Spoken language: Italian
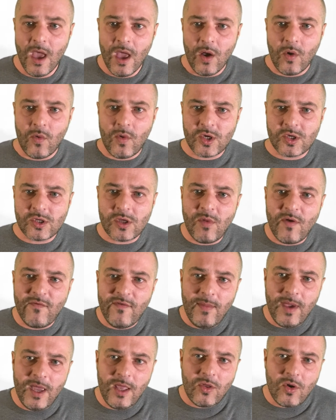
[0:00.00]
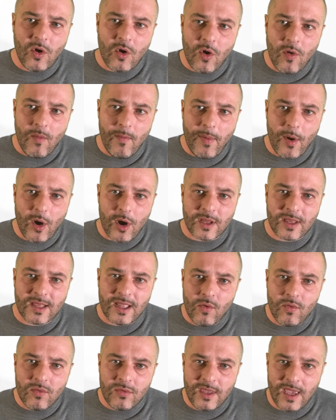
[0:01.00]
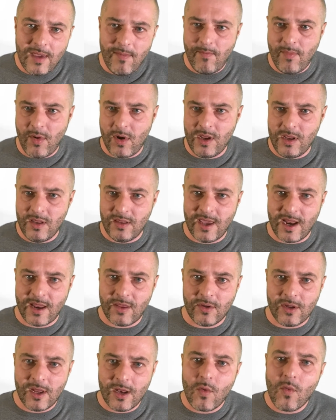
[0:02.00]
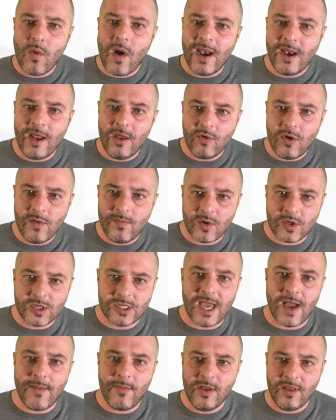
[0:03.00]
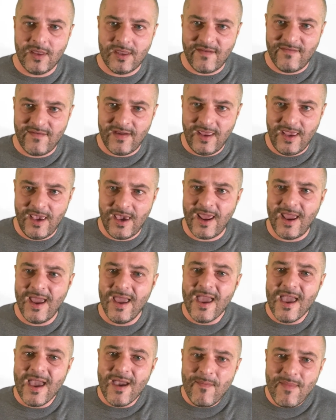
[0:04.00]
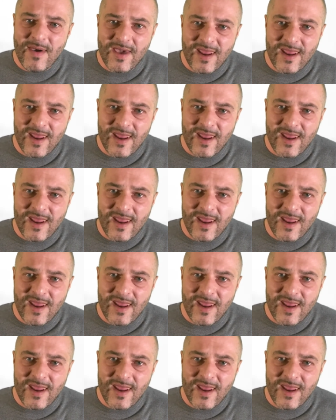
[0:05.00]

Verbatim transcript: Questo movimento comporta un tempo all'interno del quale noi possiamo intervenire per